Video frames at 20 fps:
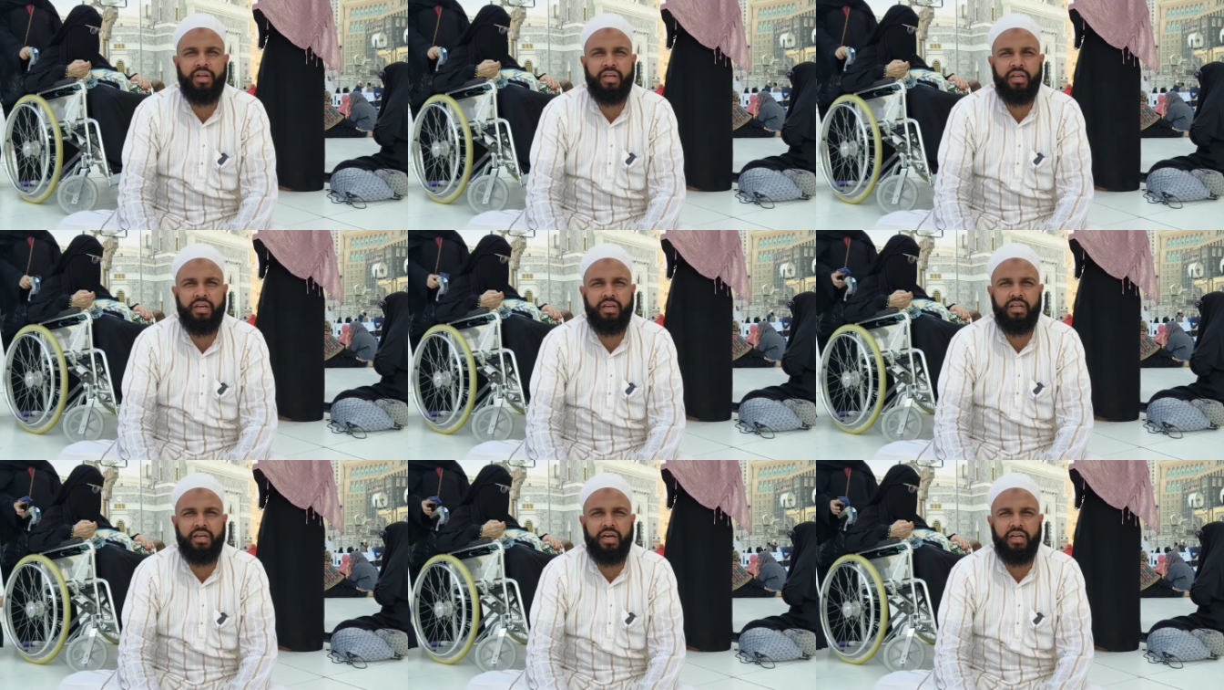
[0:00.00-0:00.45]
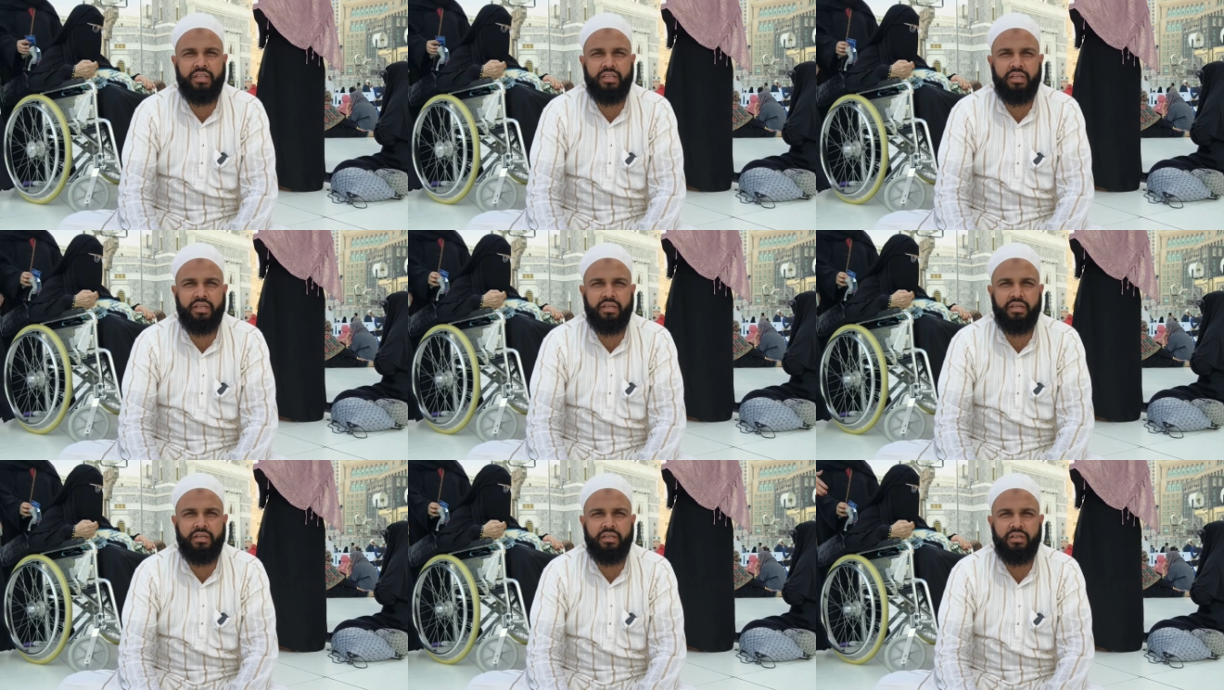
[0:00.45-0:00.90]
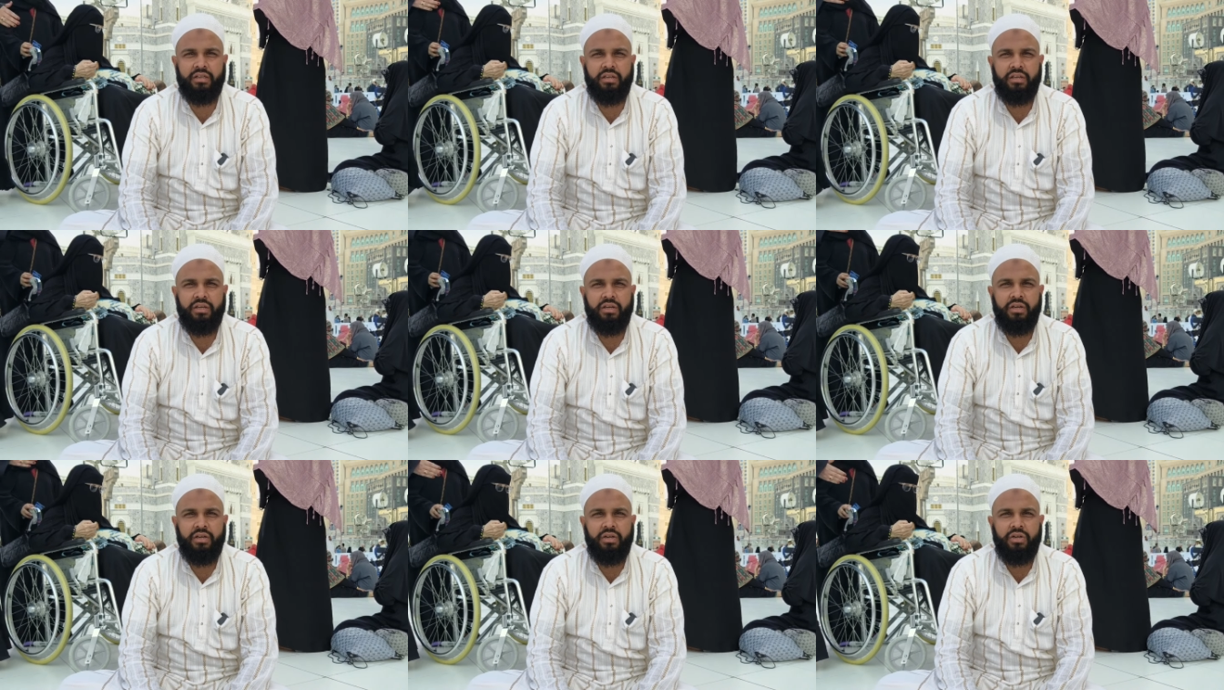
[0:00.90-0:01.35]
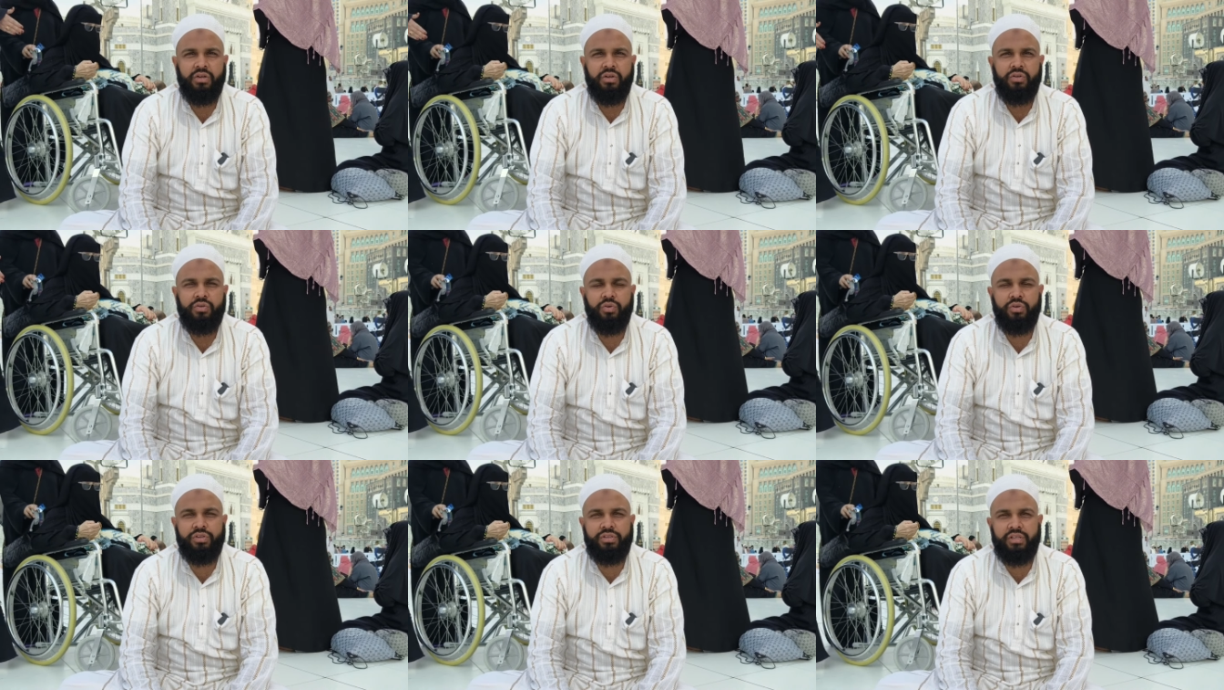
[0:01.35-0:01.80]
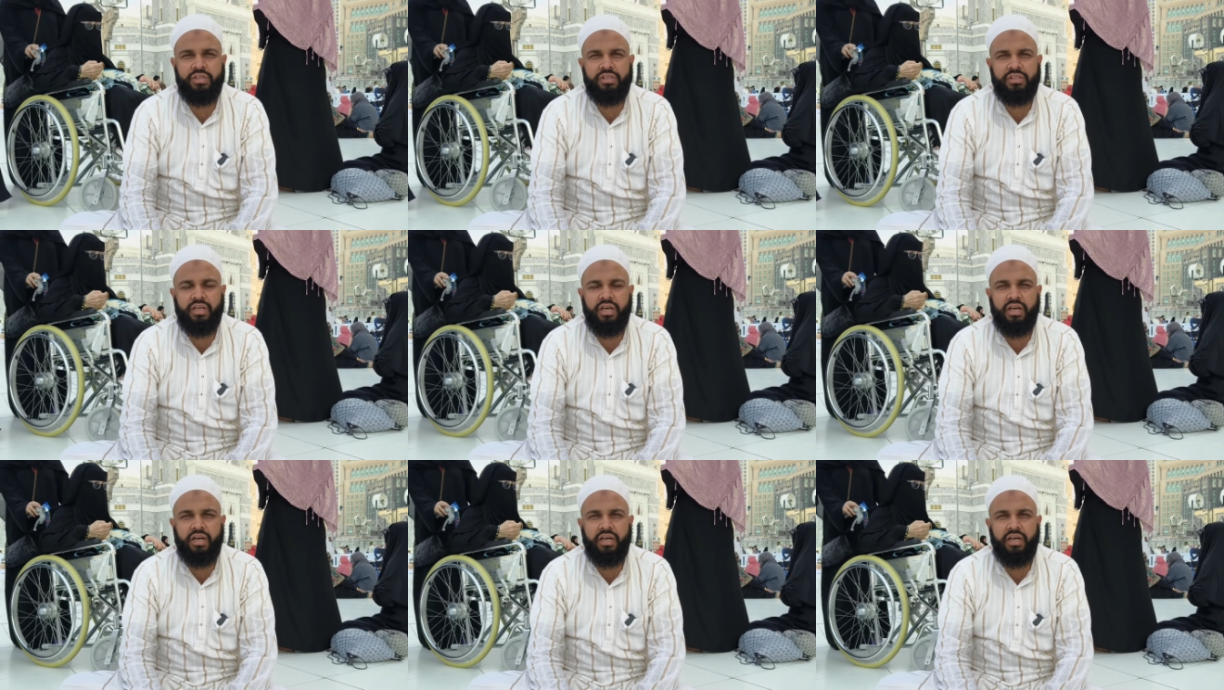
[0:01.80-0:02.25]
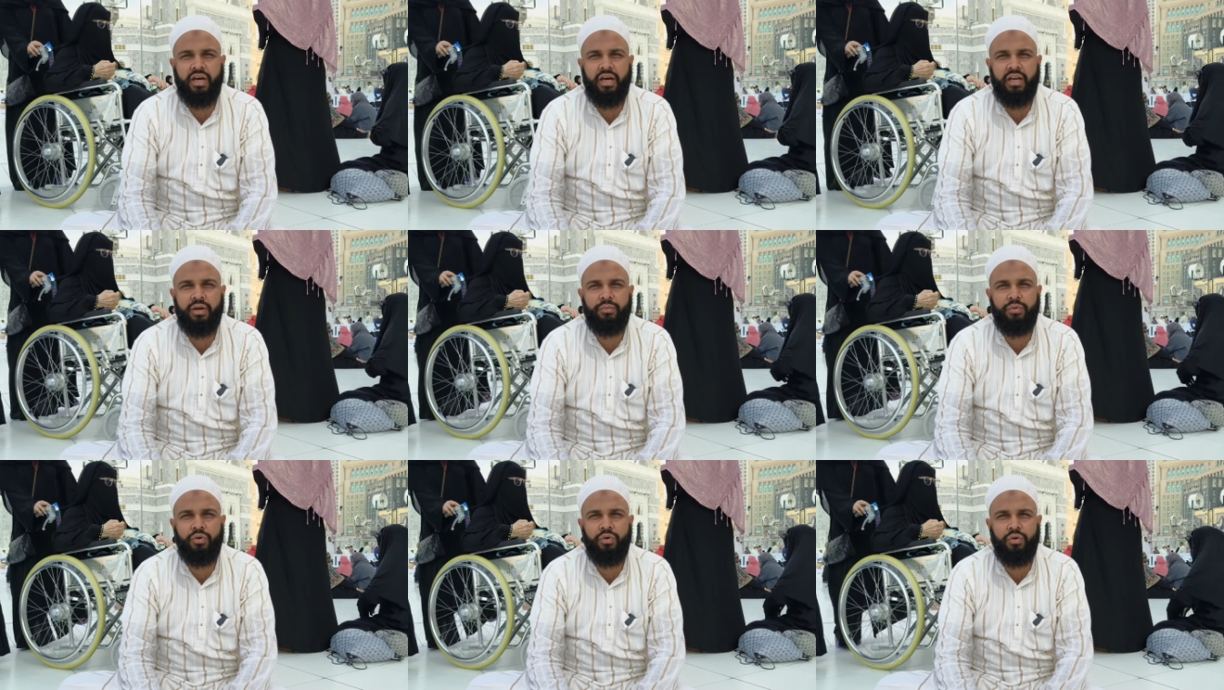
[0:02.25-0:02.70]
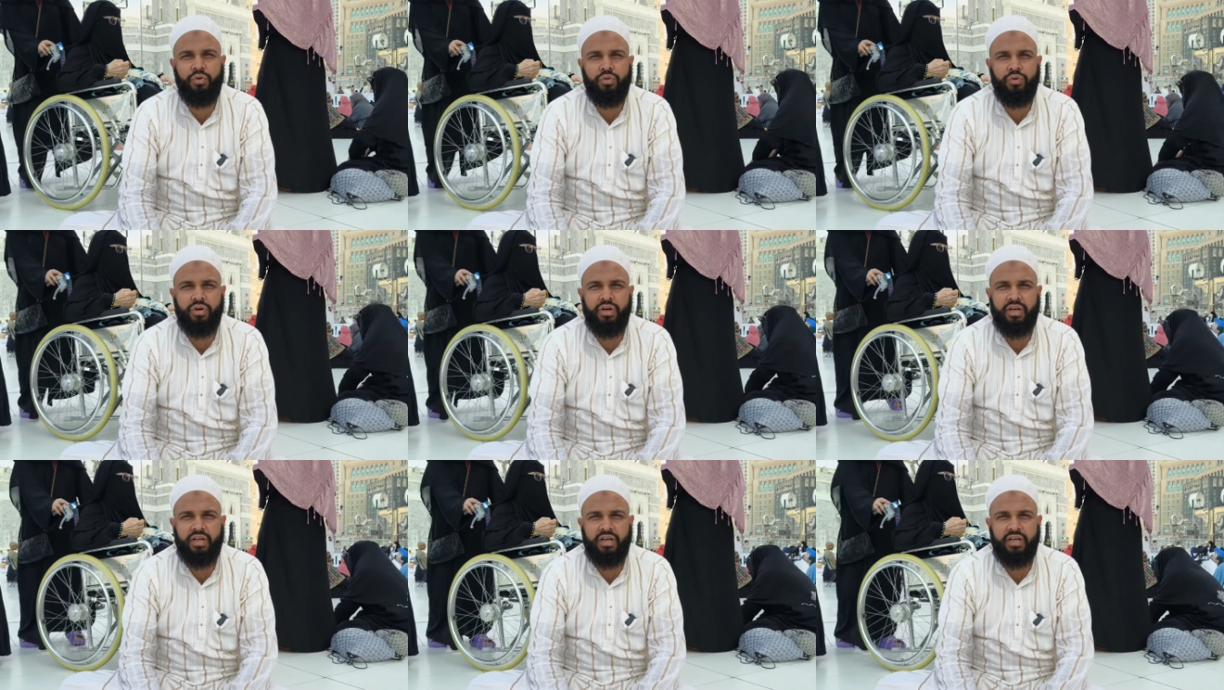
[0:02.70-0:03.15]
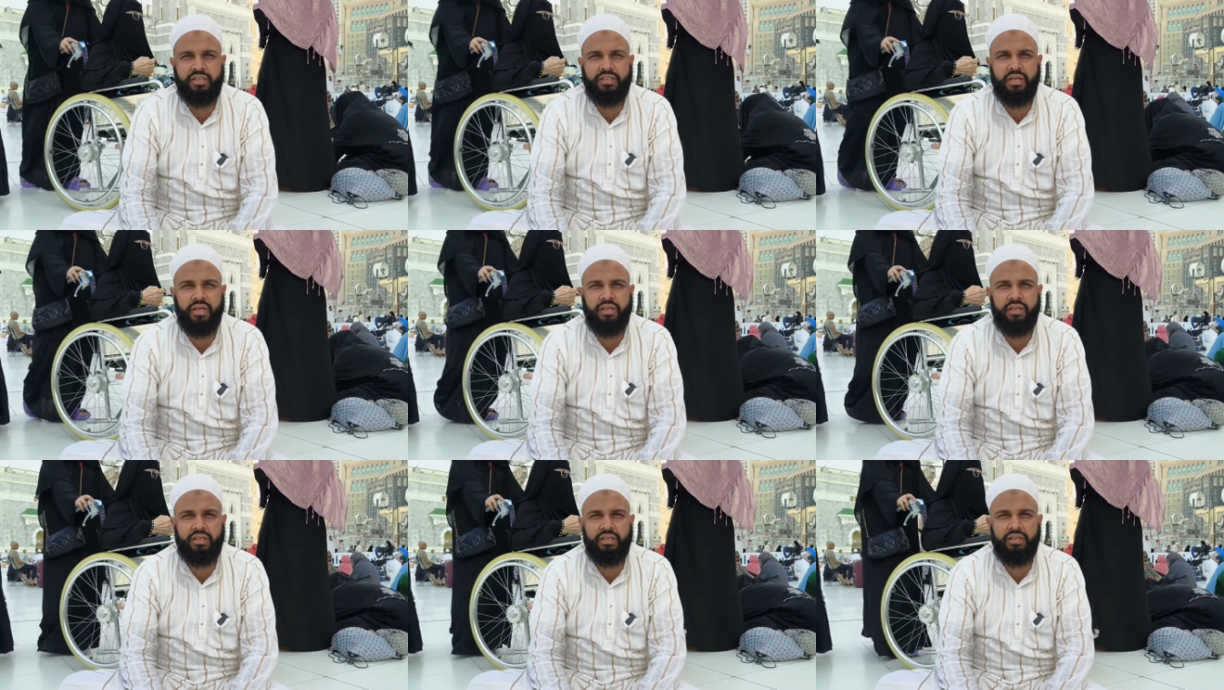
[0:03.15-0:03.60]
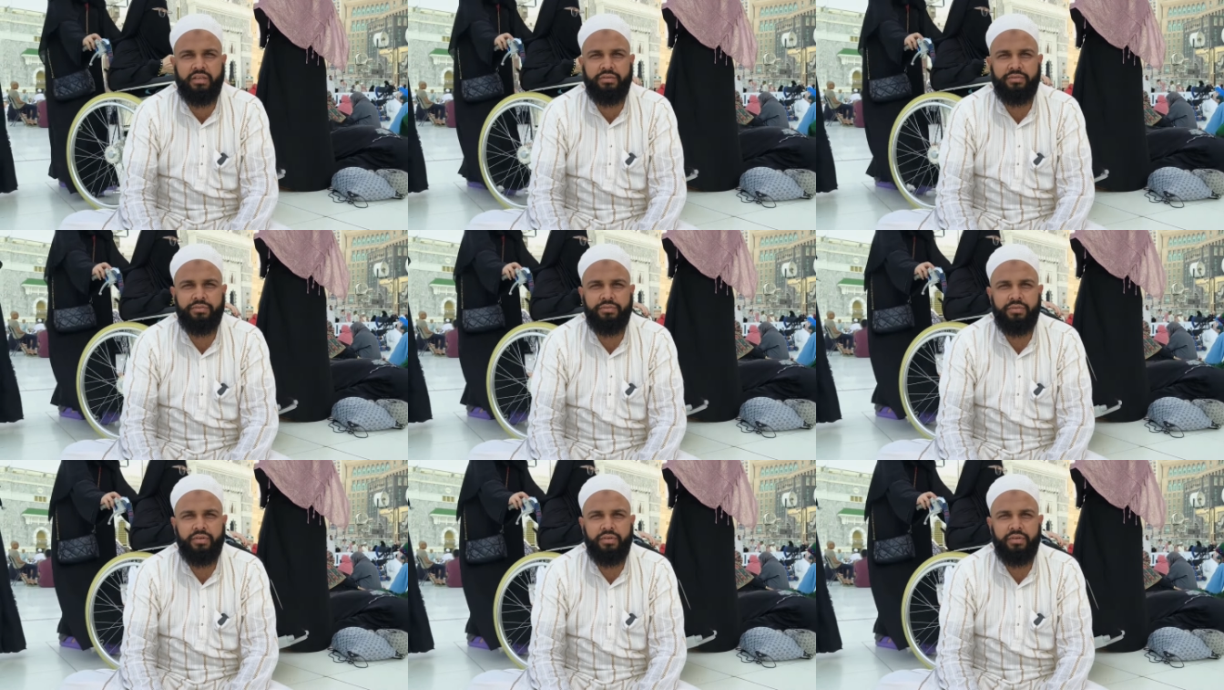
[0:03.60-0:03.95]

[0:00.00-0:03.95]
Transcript: उम्र के लिए आते हैं तो इस चीज़ का ख्याल हम लोगों को रखना चाहिए